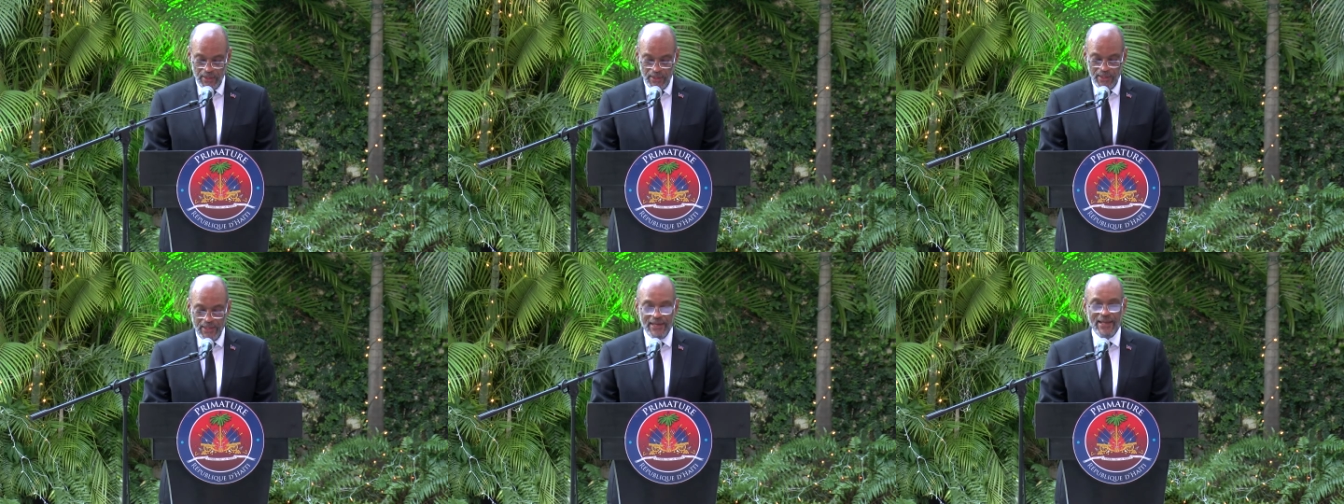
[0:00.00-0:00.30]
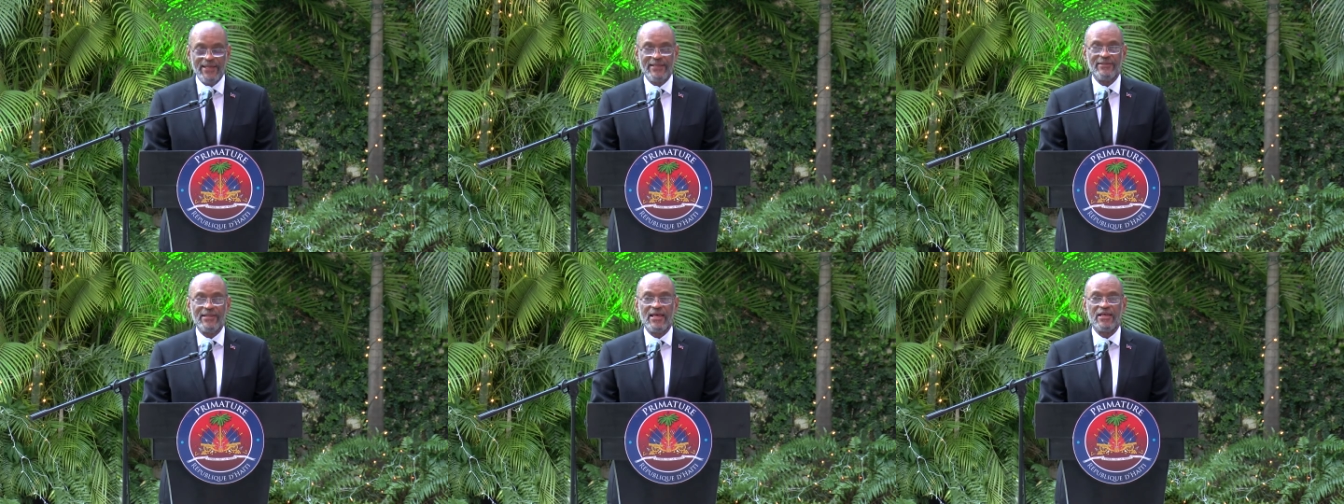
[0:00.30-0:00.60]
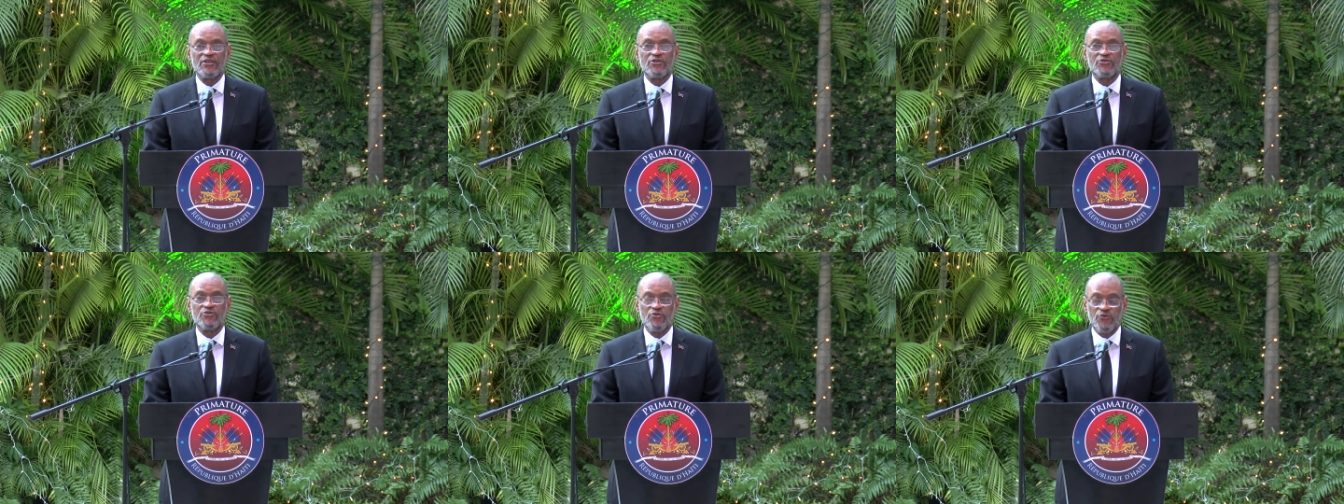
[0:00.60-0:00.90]
La
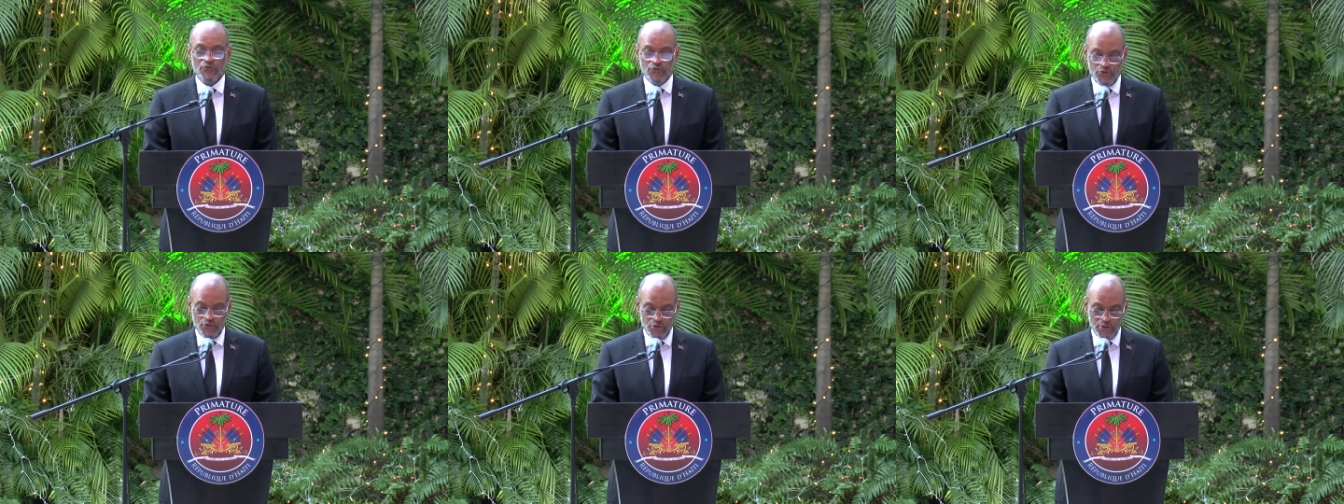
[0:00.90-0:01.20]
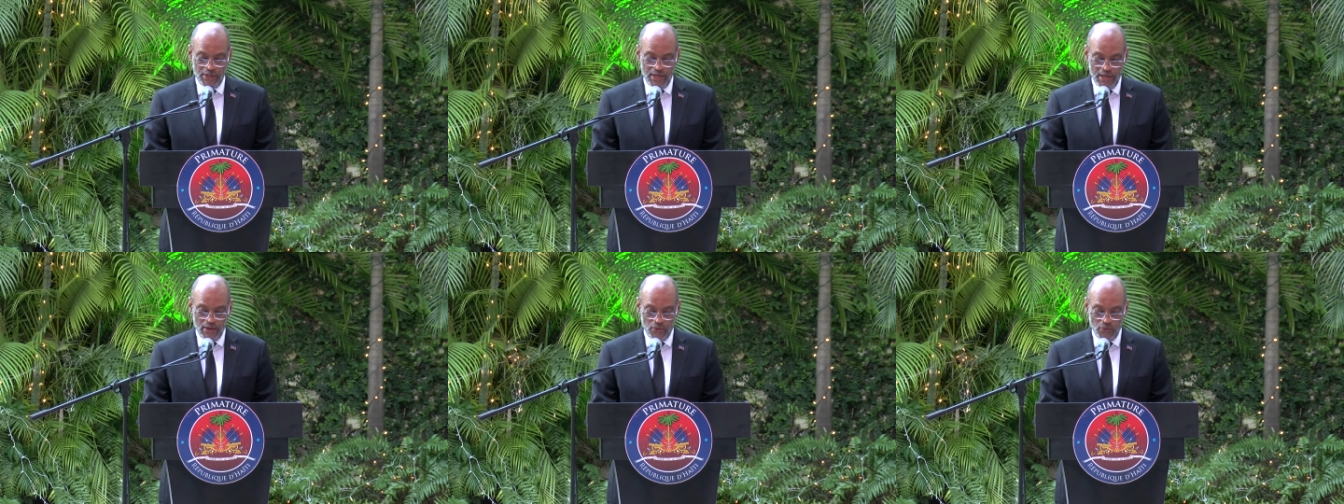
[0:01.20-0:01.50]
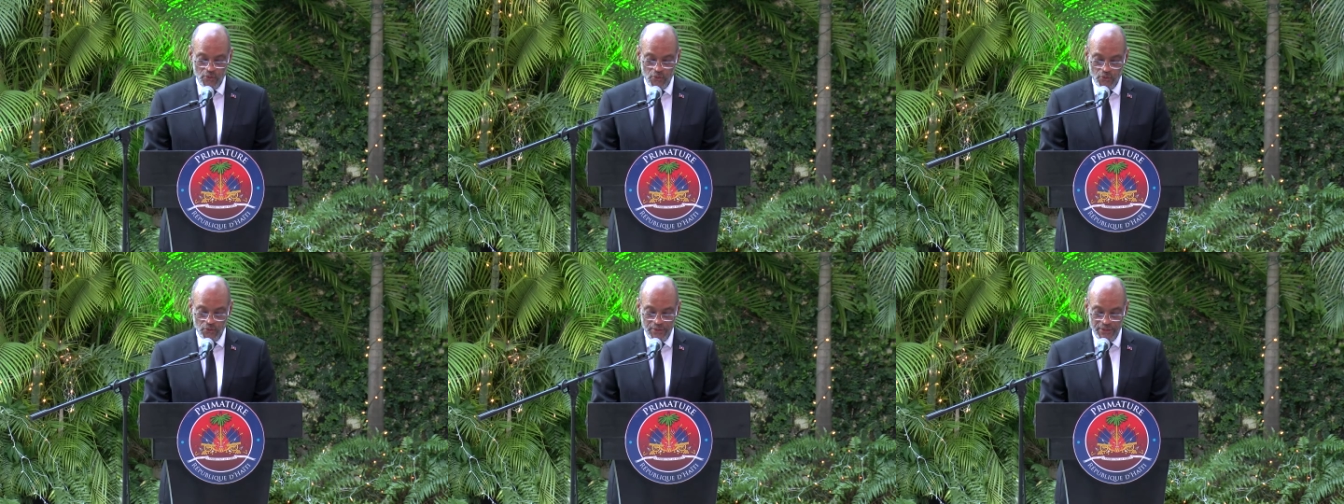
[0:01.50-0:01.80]
nation vous sera
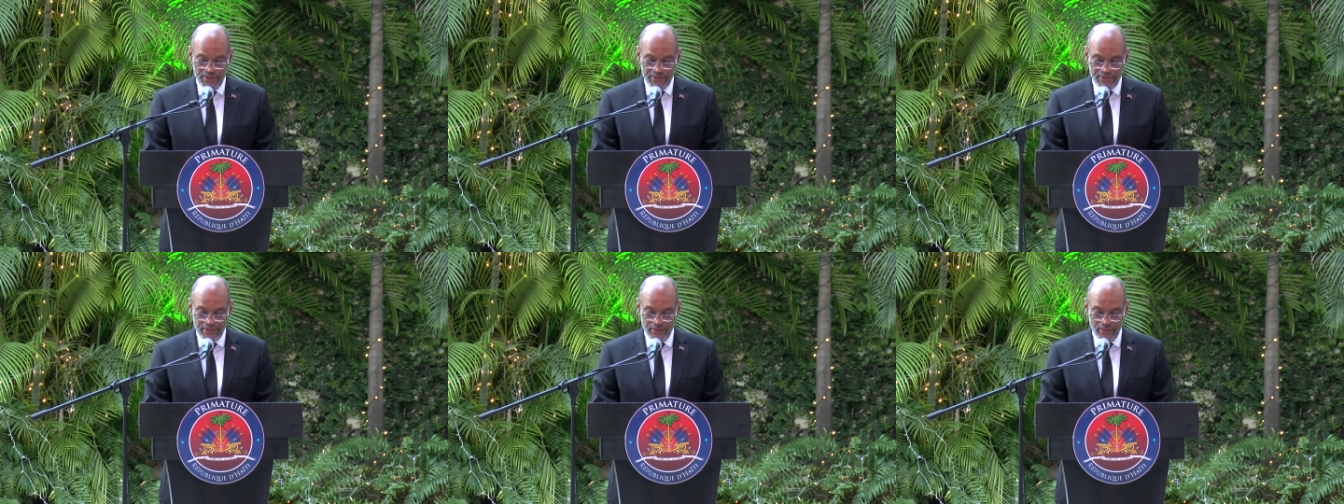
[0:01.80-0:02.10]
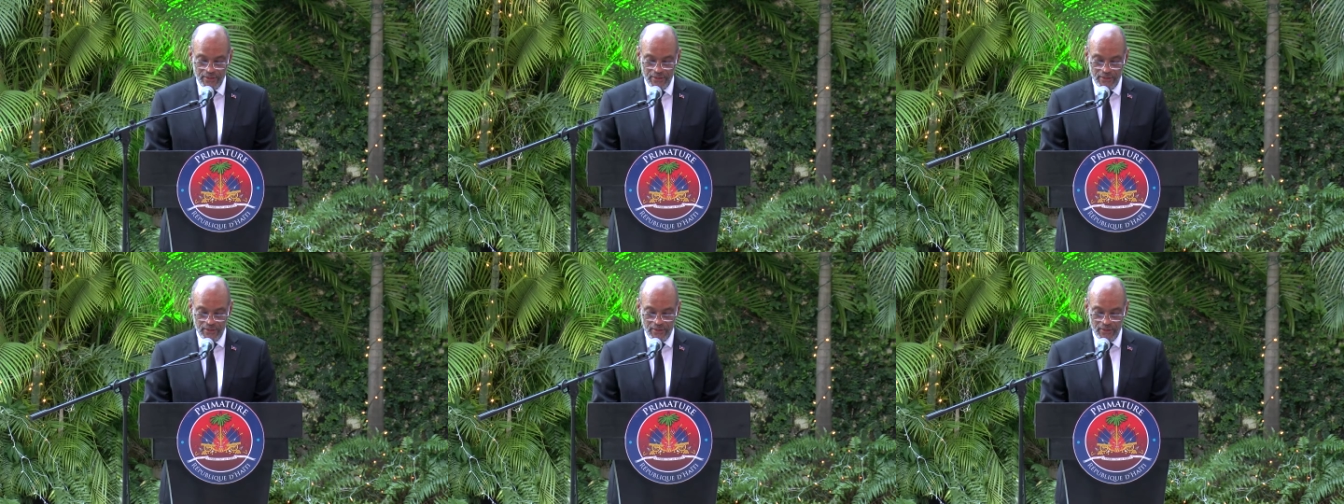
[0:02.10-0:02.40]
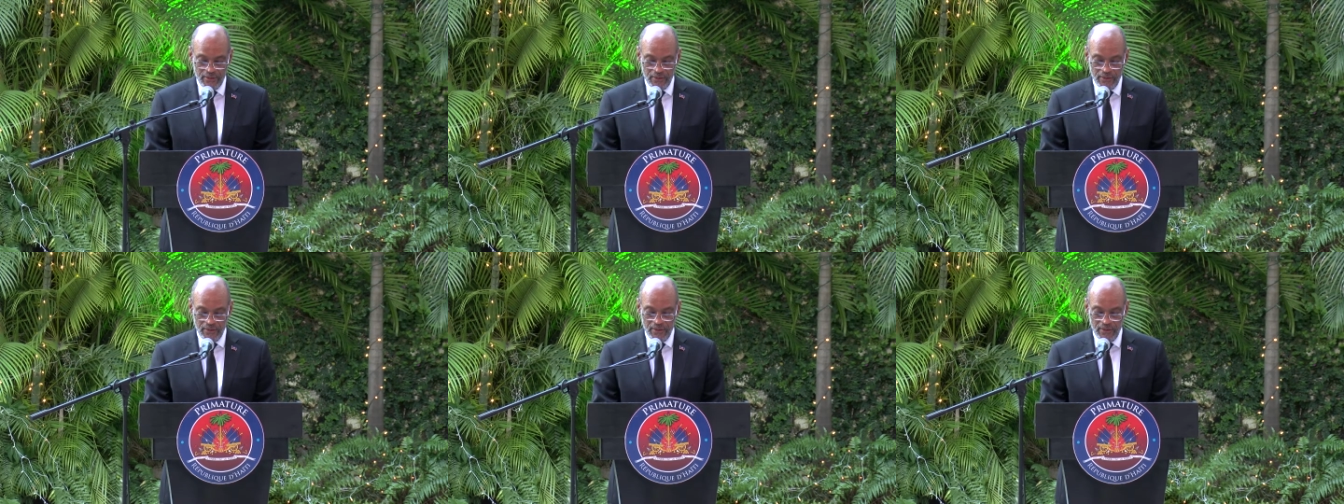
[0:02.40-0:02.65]
reconnaissante